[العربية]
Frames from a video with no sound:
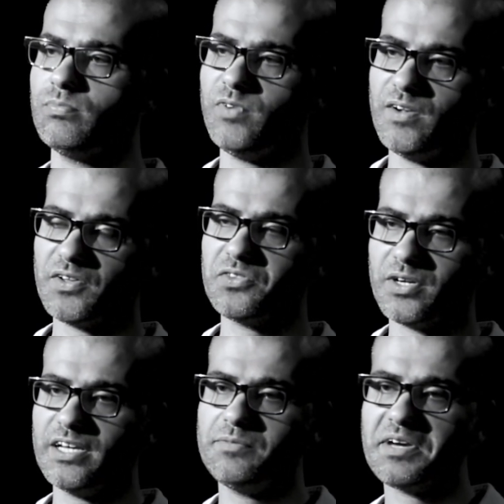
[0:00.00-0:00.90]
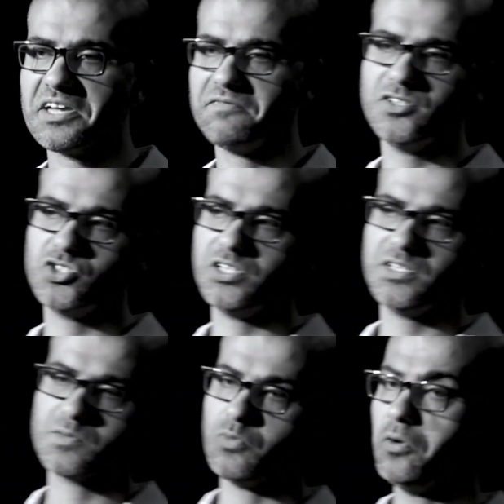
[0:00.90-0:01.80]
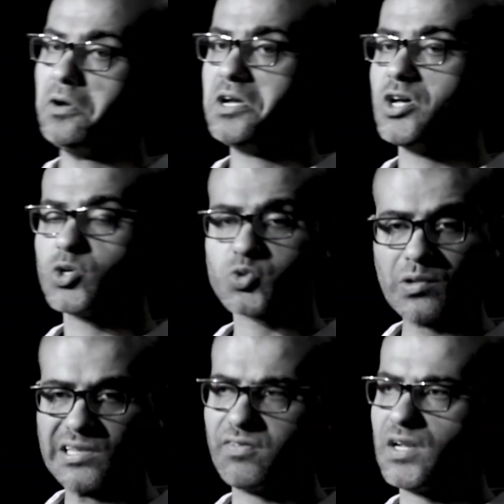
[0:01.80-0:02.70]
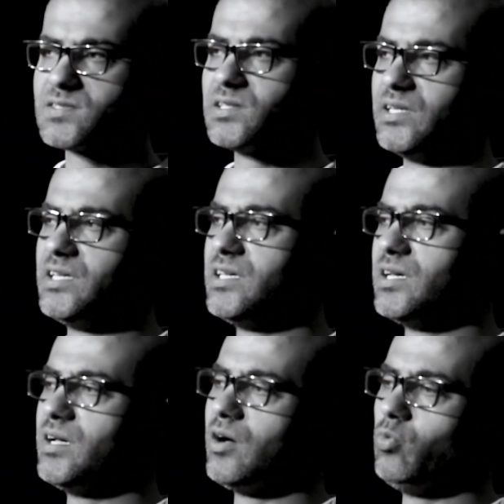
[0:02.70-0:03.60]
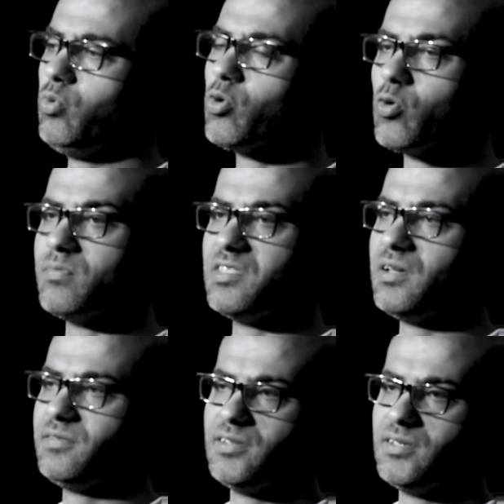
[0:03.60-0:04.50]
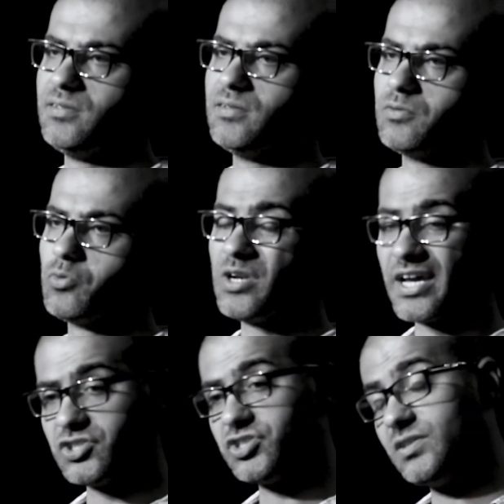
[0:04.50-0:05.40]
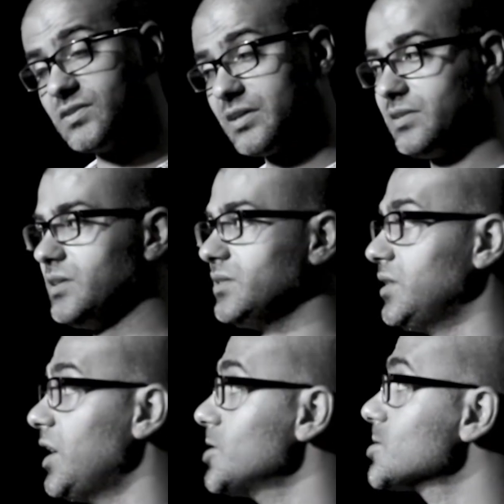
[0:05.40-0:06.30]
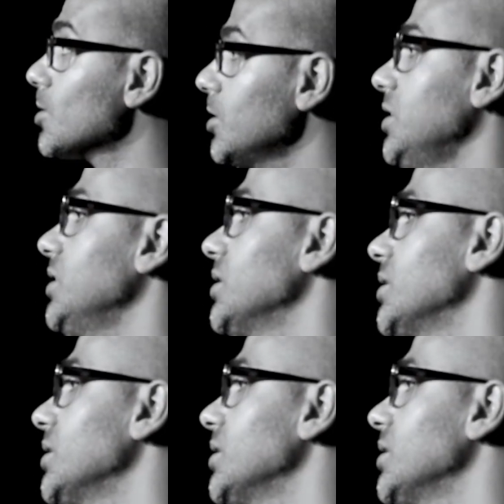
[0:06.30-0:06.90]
في الفترة هذه ما كان في شيء اسمه سلطة فلسطينية أو حكم ذاتي كنا عايشين تحت الاحتلال الإسرائيلي